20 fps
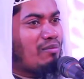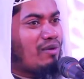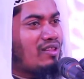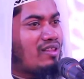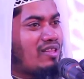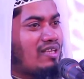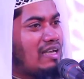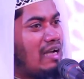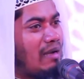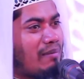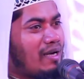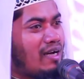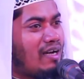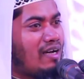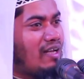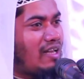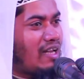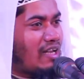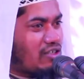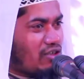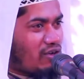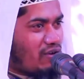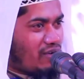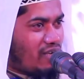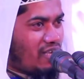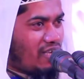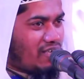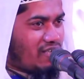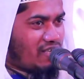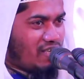মধ্যে আমার জন্য
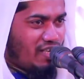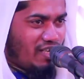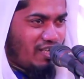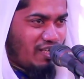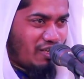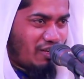একটি